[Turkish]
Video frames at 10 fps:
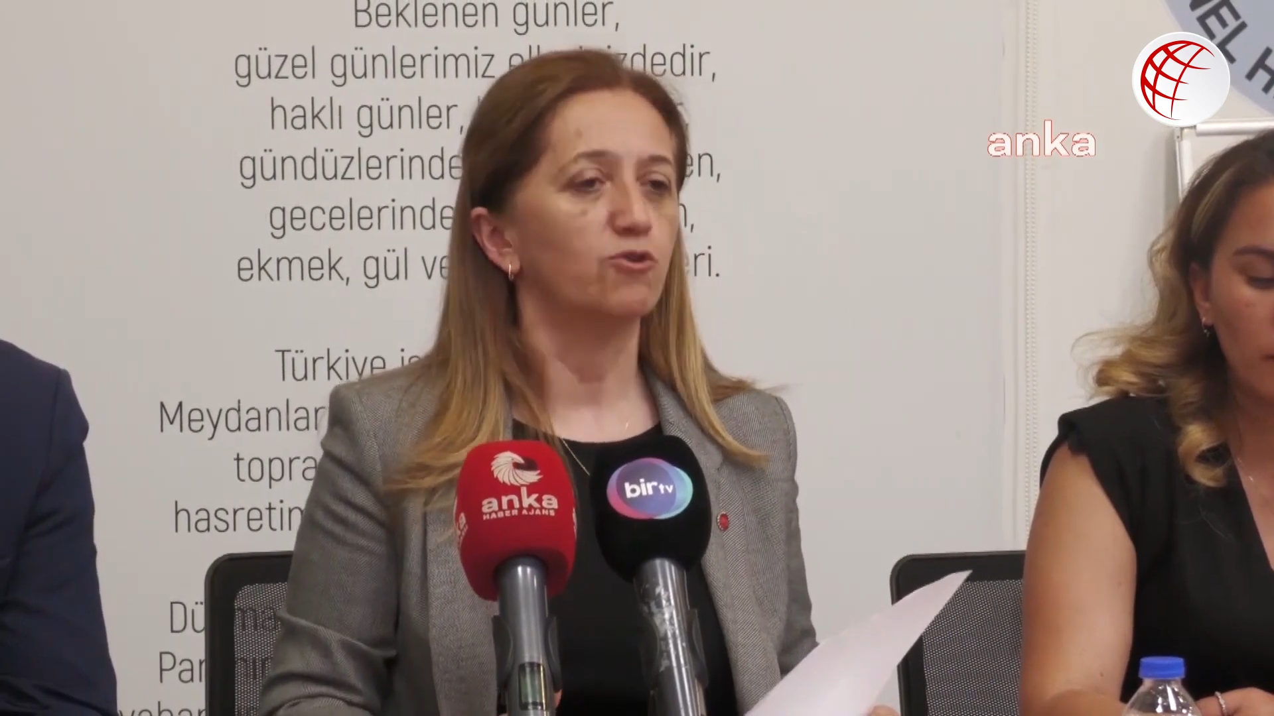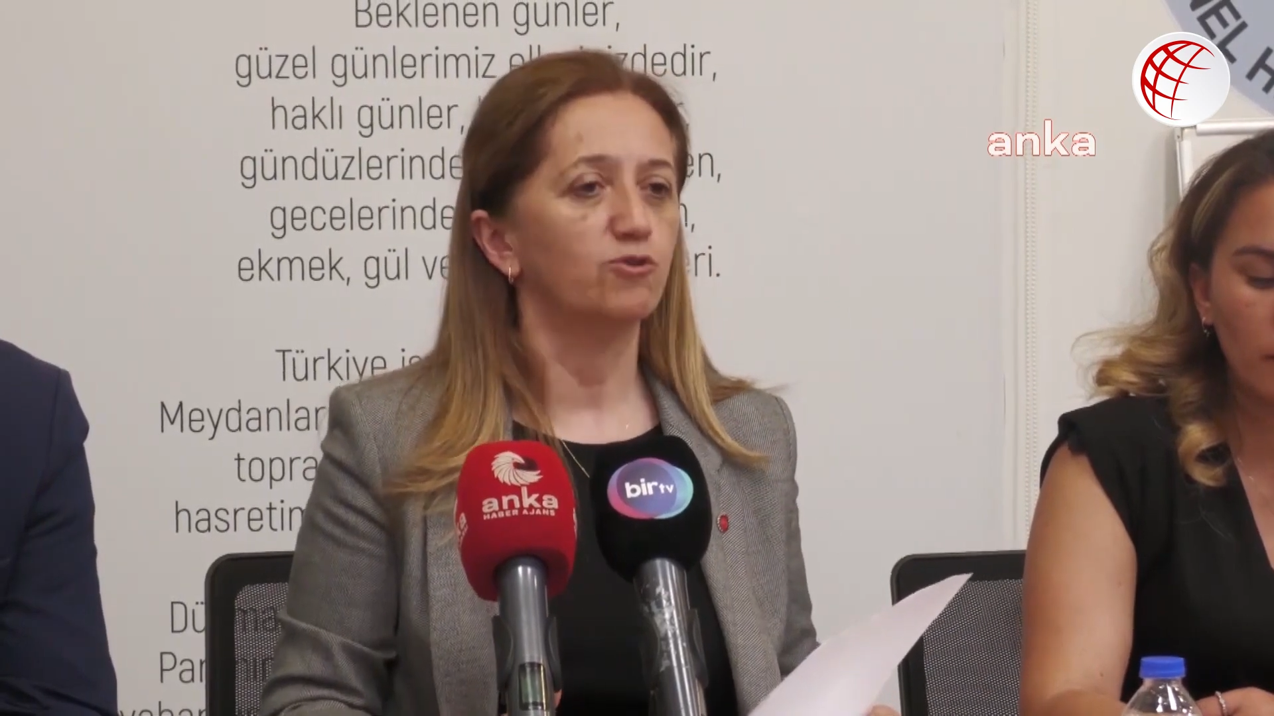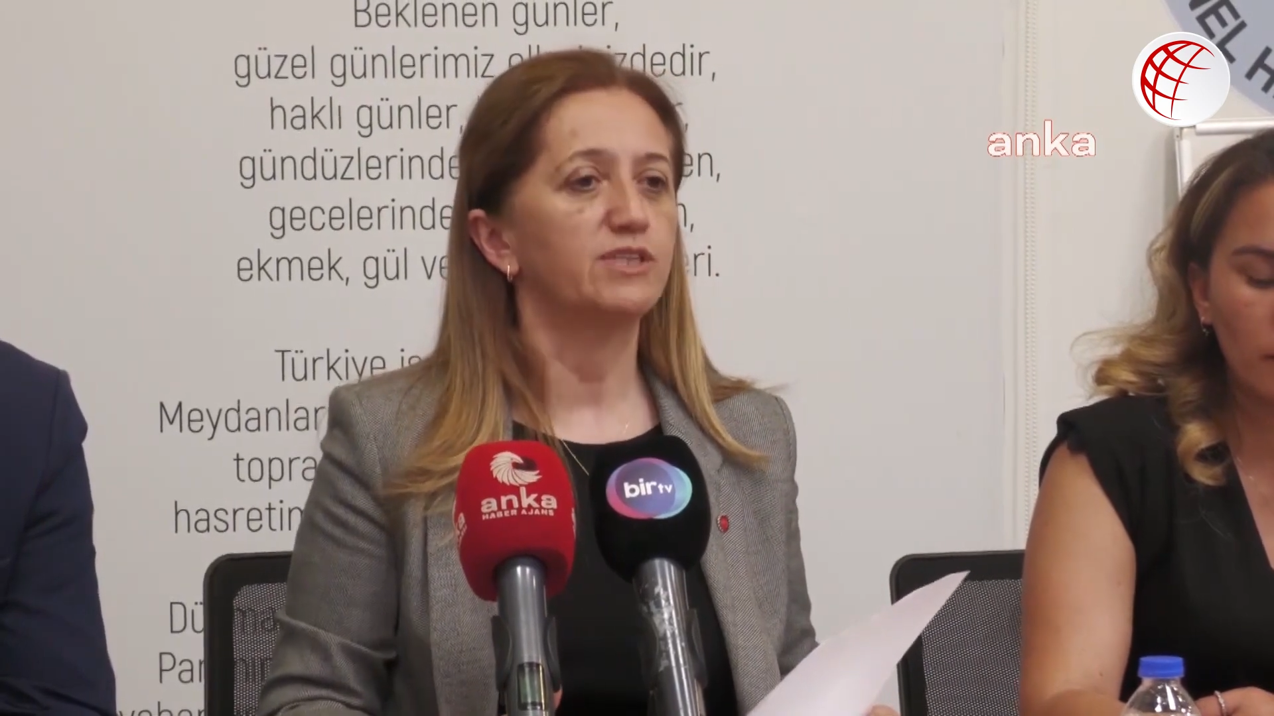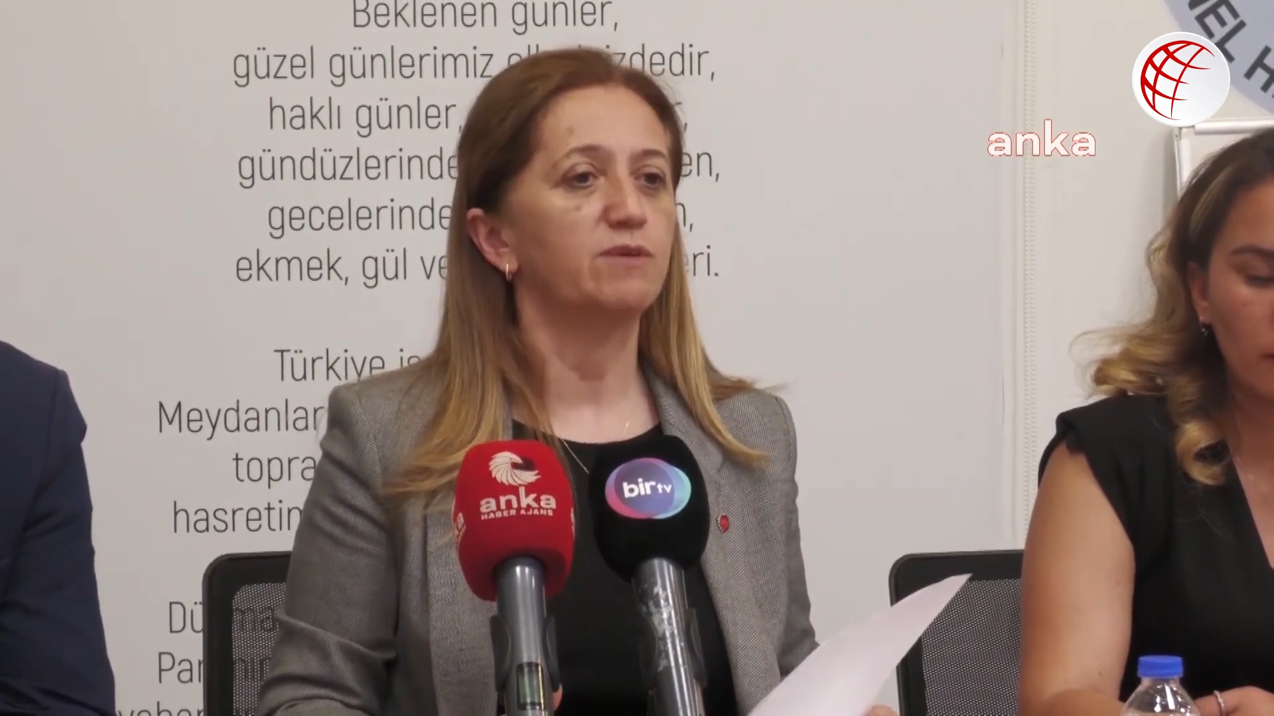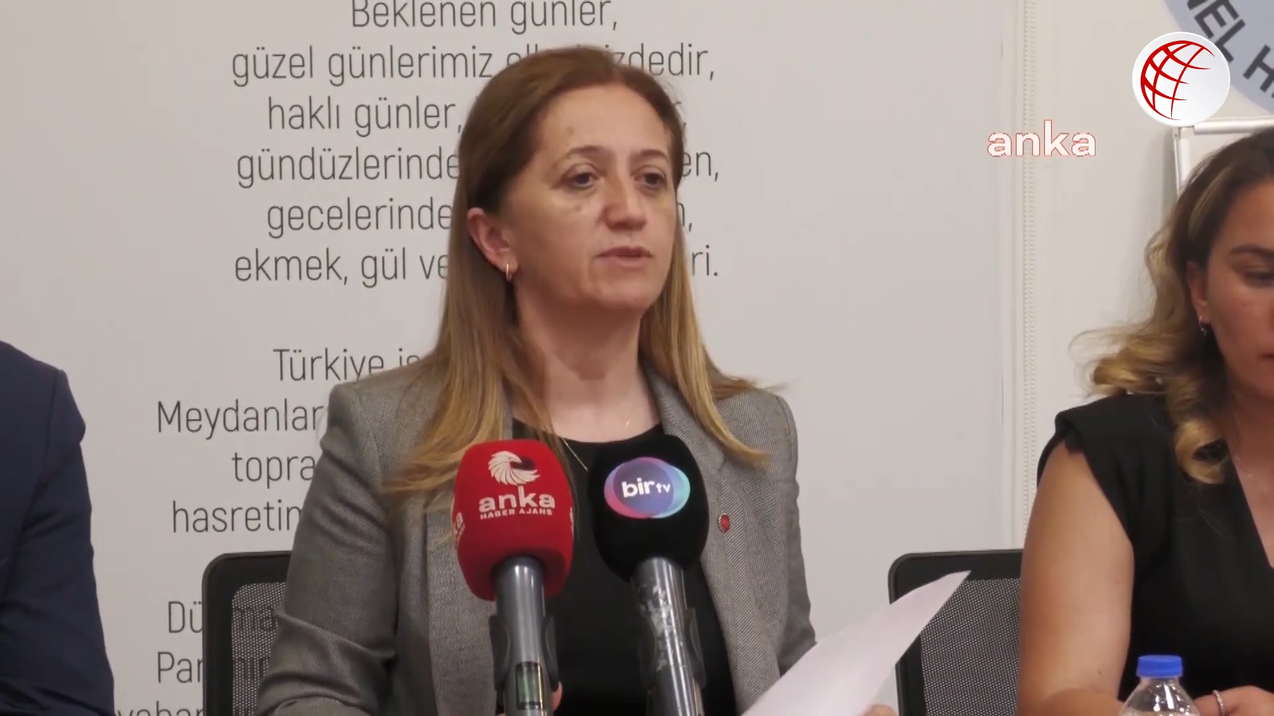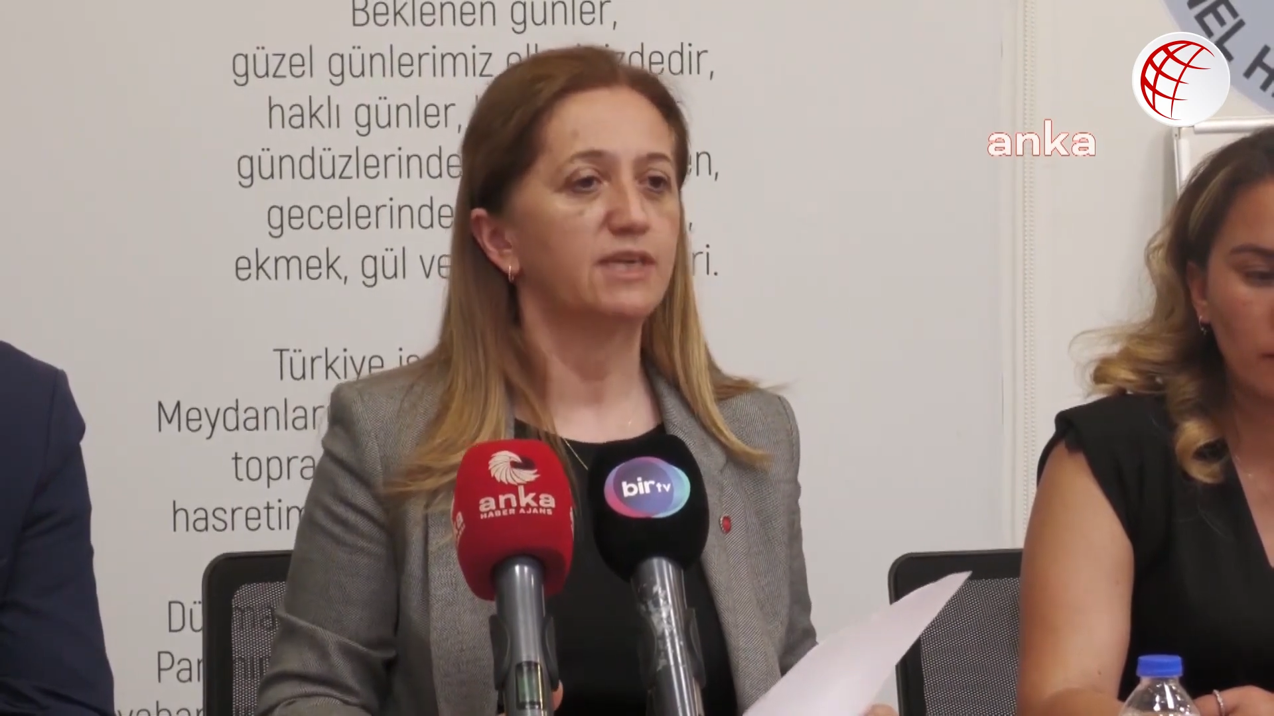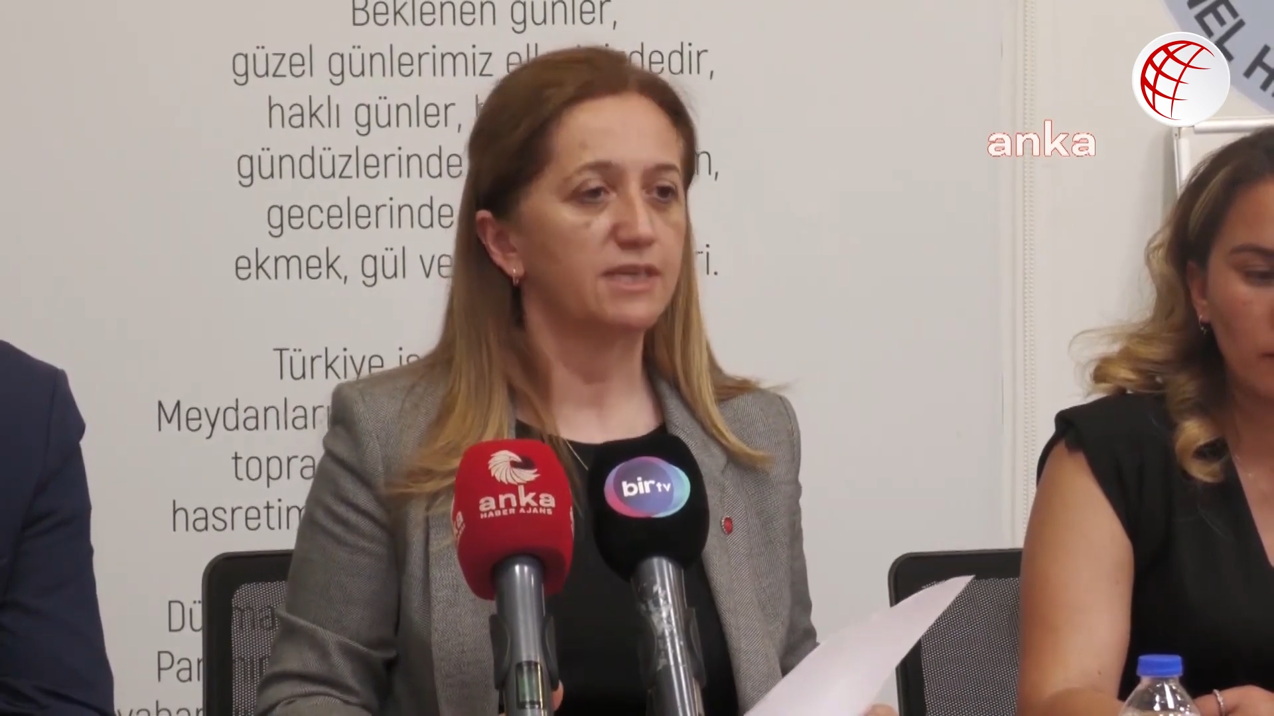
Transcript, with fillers: yöntemine